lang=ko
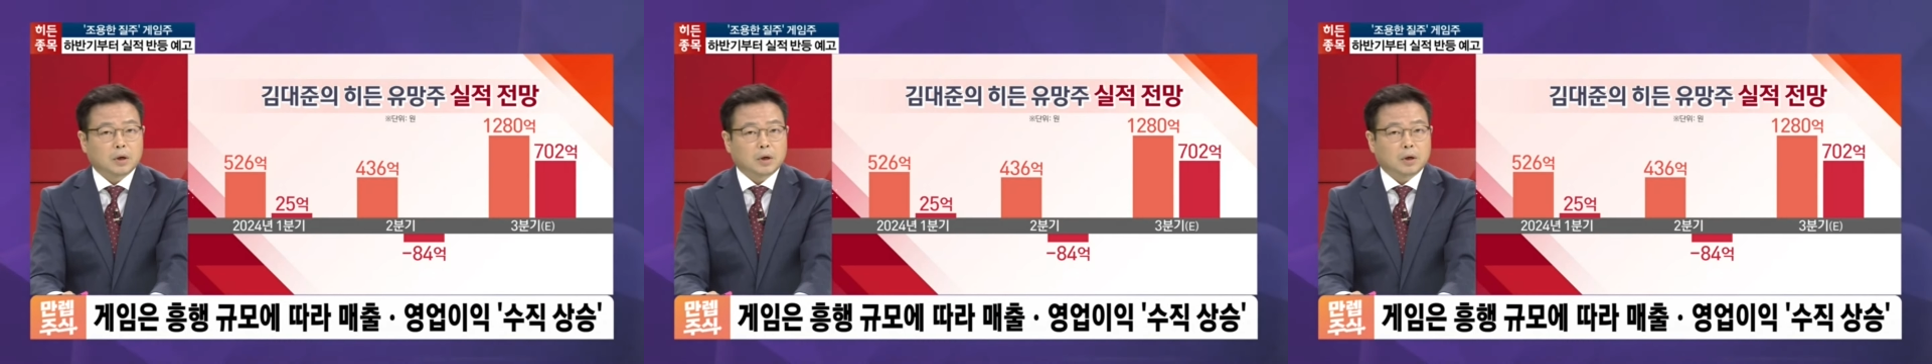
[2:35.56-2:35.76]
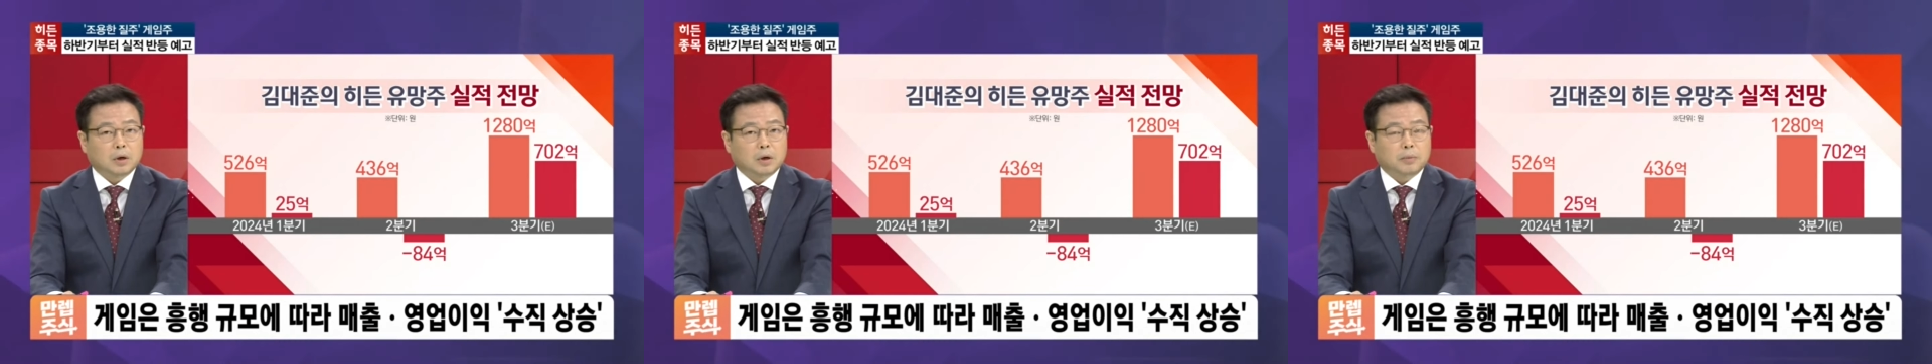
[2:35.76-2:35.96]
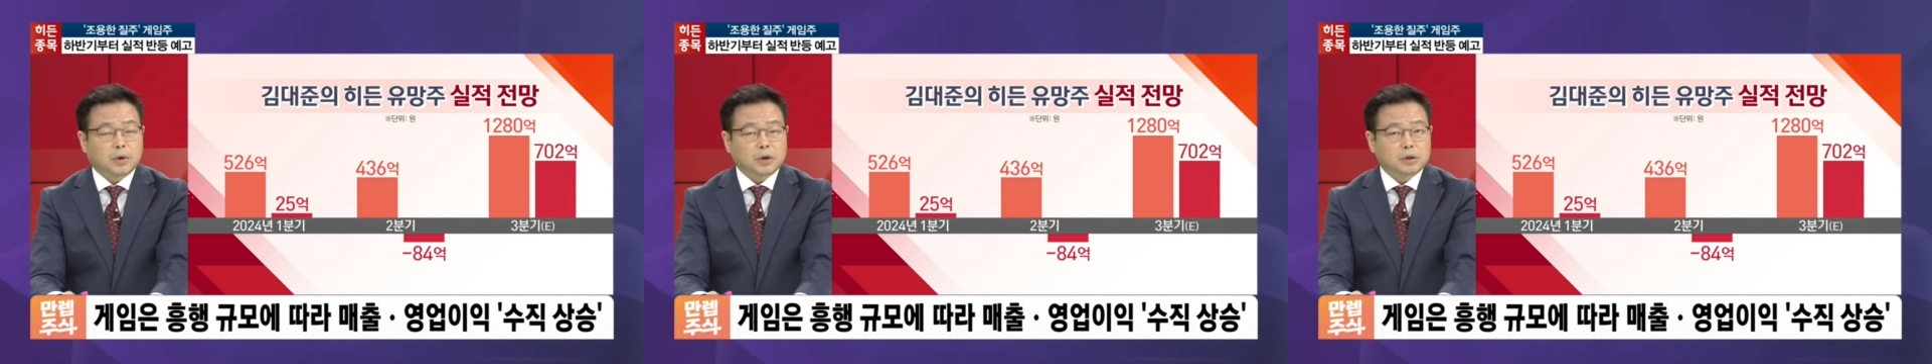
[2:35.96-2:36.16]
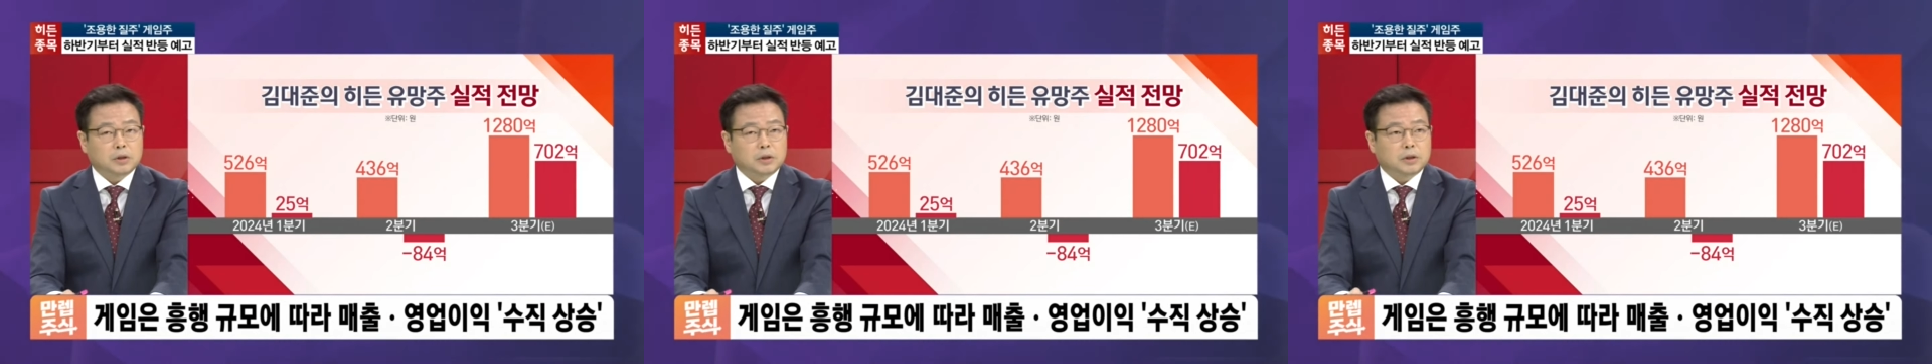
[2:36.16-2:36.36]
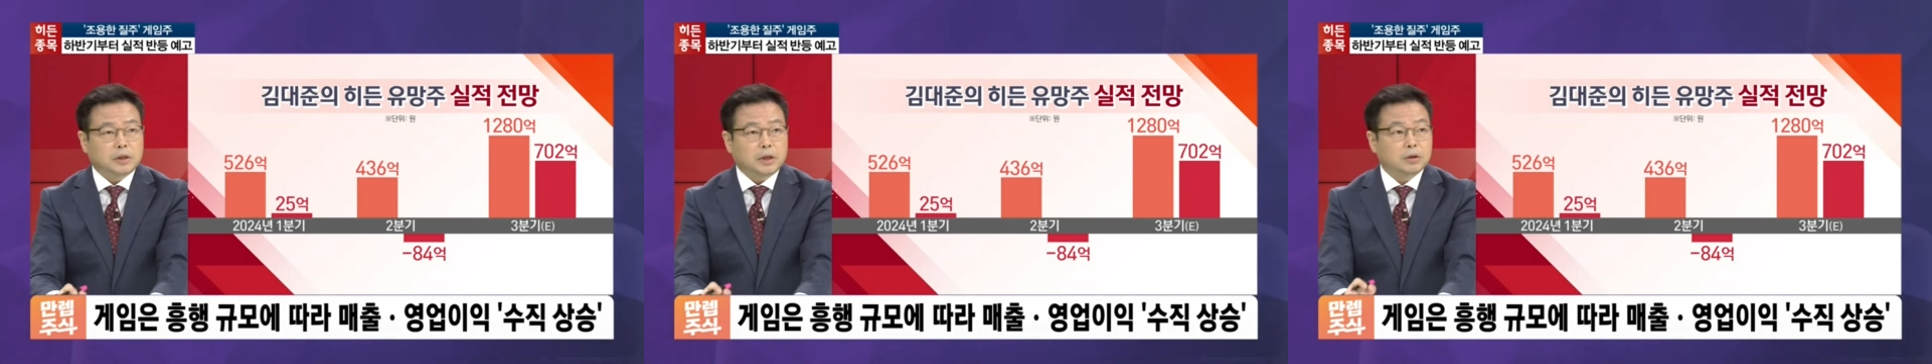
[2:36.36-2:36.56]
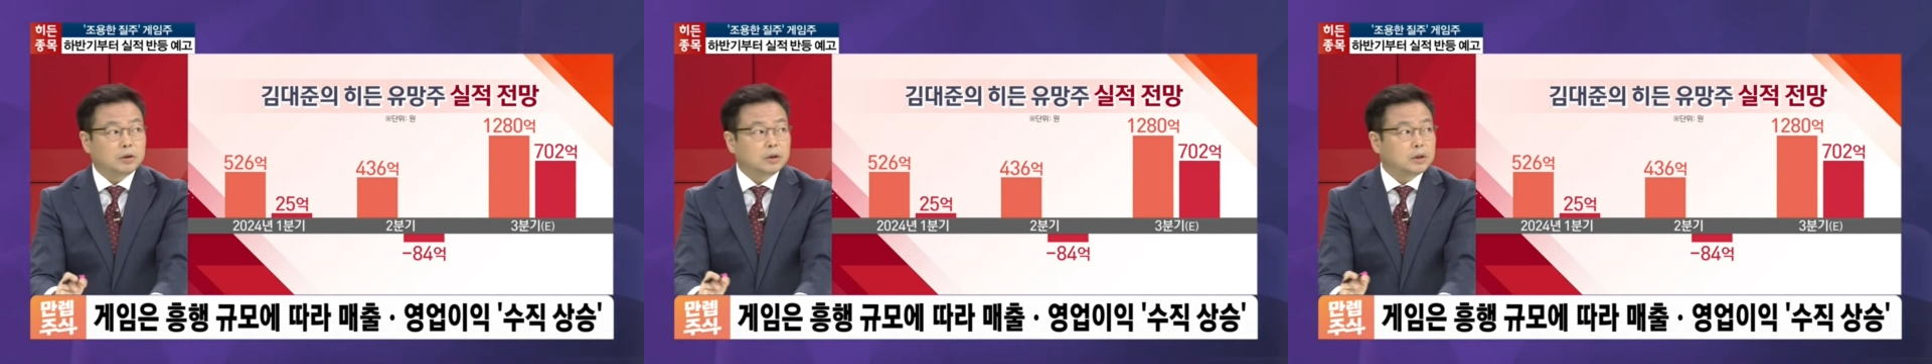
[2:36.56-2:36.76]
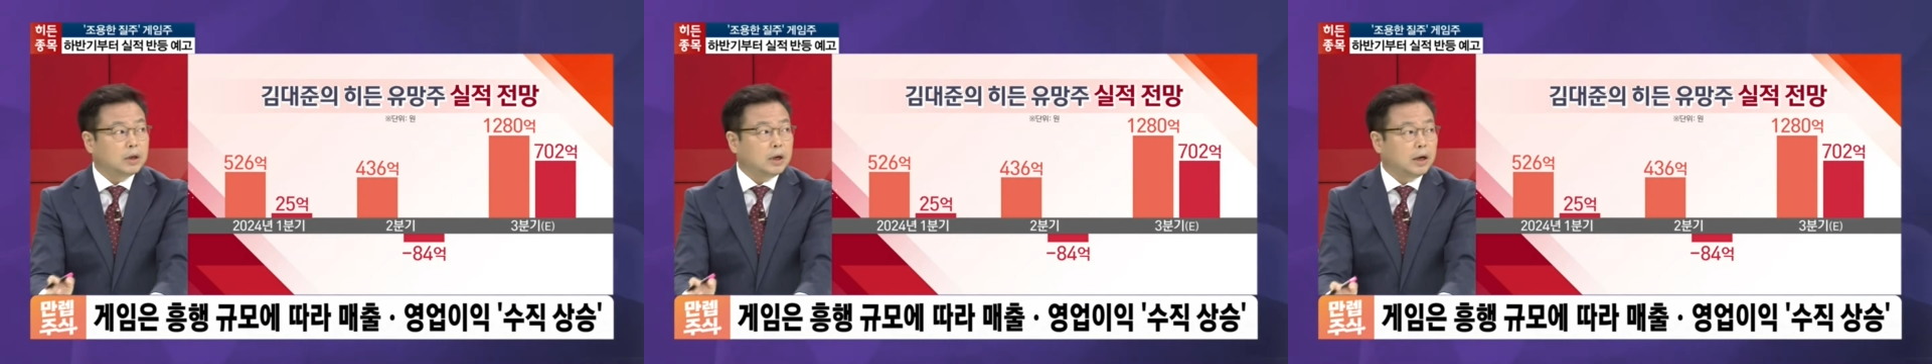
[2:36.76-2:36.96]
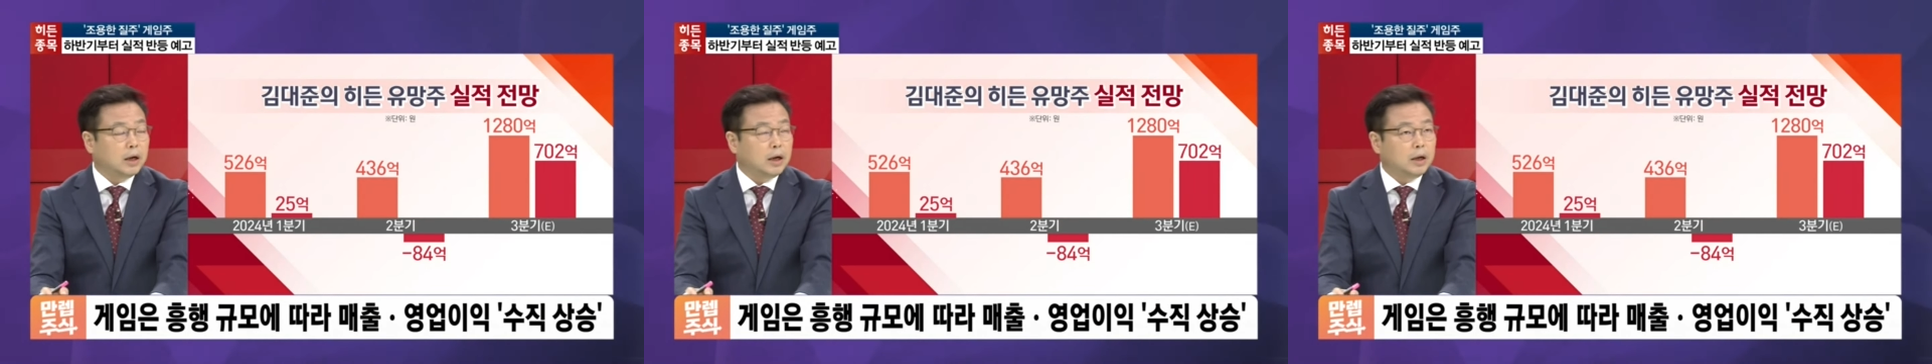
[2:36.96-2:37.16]
어, 퍼스트
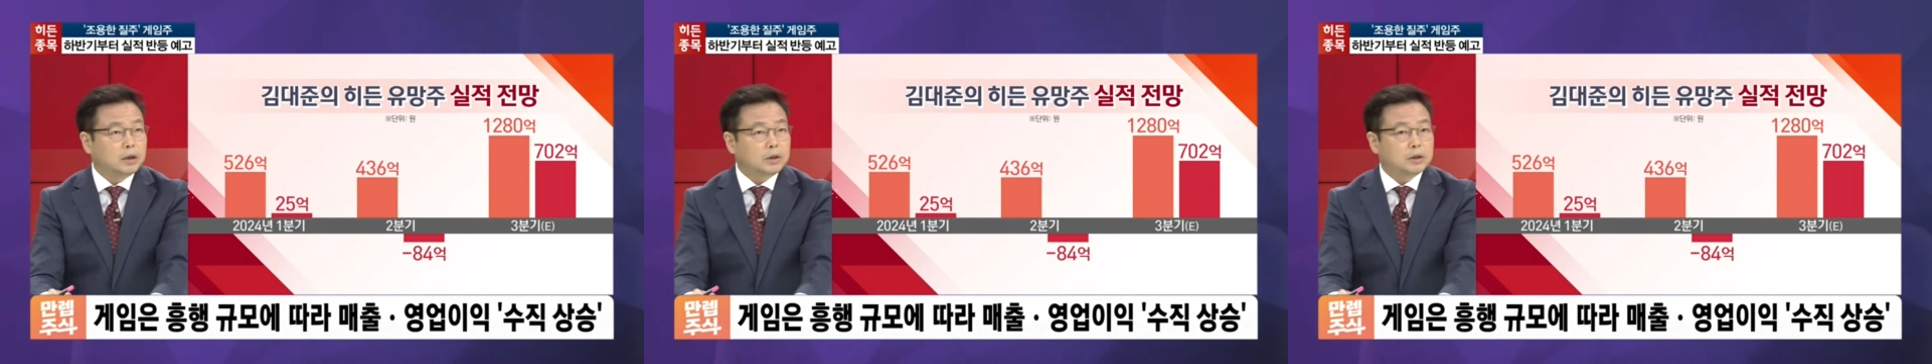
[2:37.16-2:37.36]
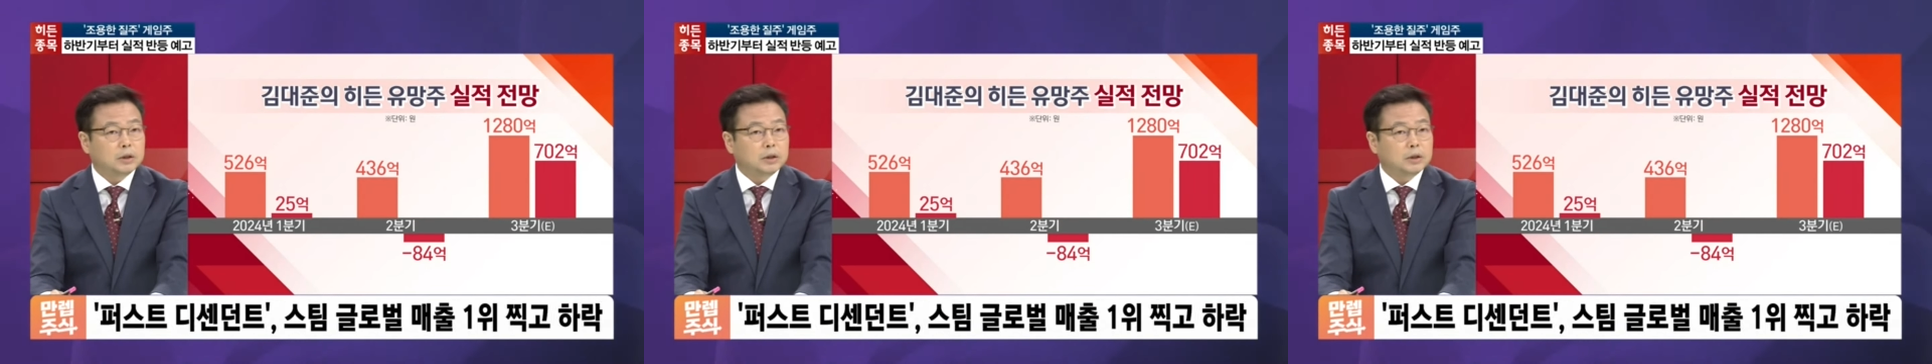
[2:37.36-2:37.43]
디센던트가